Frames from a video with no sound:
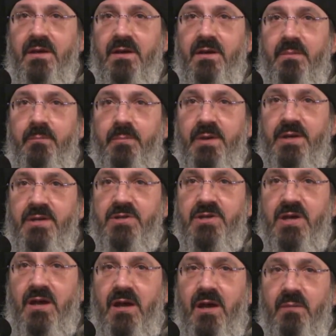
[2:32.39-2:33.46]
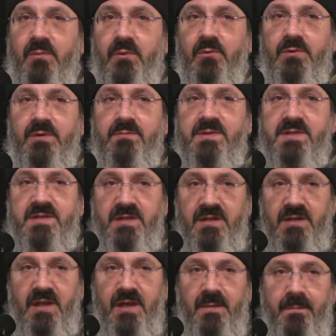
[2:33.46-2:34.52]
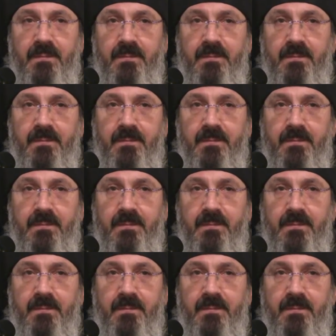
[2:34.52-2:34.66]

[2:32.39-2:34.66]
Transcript: э, притча о блудном сыне.